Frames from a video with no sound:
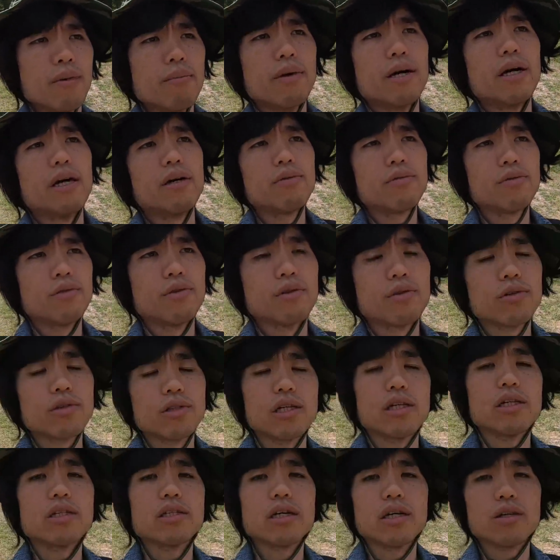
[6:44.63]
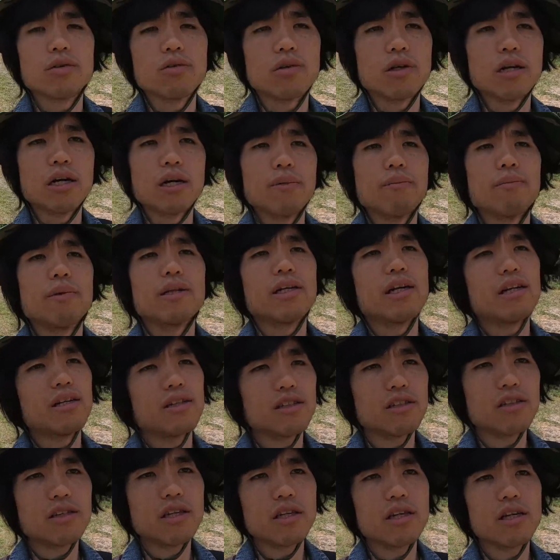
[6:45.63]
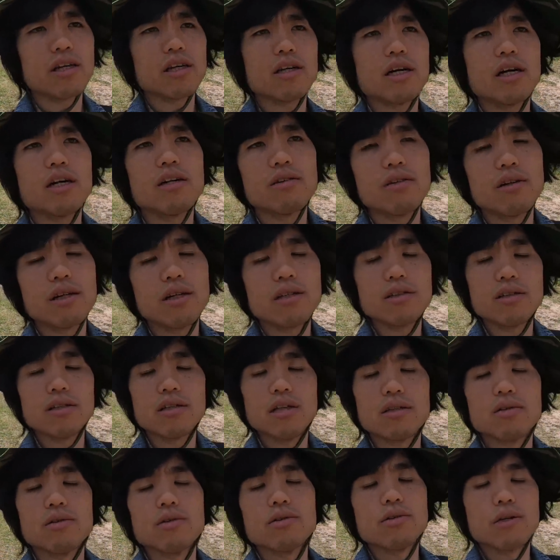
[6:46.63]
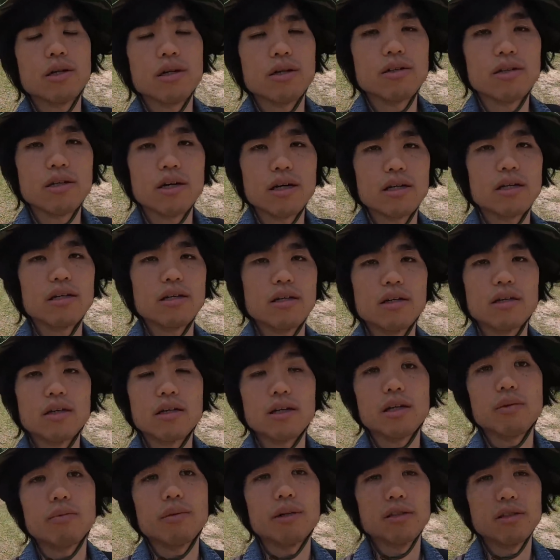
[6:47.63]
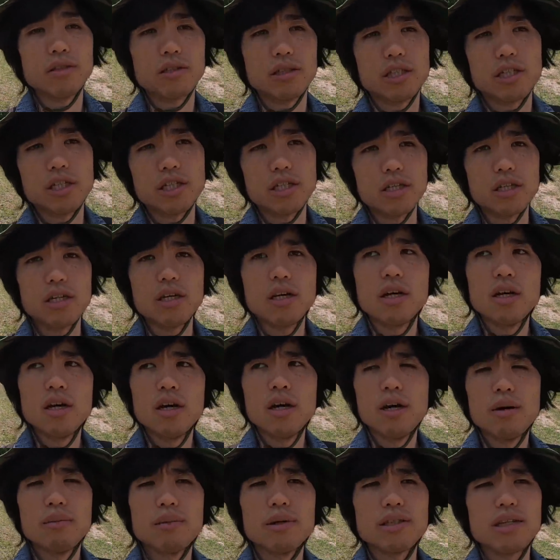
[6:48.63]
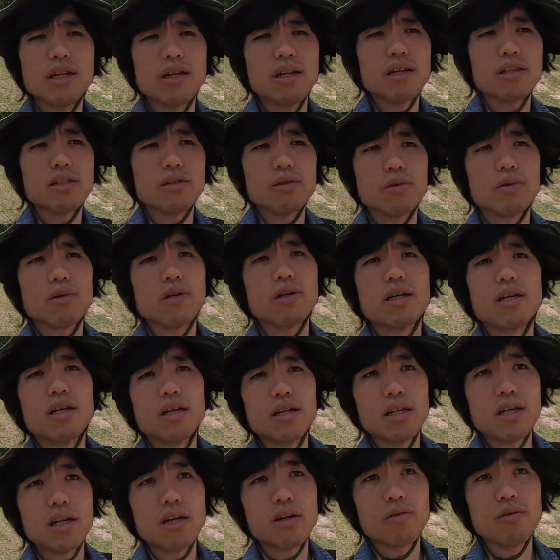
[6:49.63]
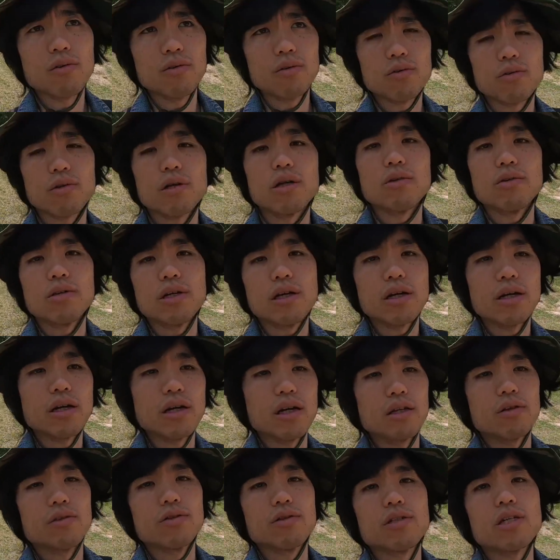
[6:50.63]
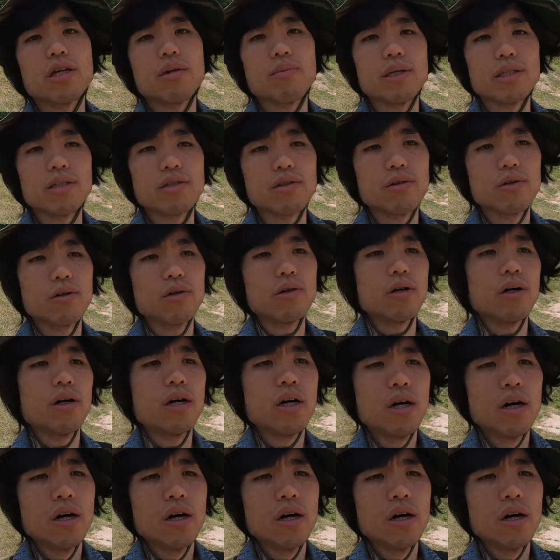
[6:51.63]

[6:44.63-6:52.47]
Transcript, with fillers: まあ、エフろくてんさん とか、まあ、現実的に買えるレンズだとそれぐらいになってきますし、まあ、さらにそこからテレコンとかをね、えー、とつけますと、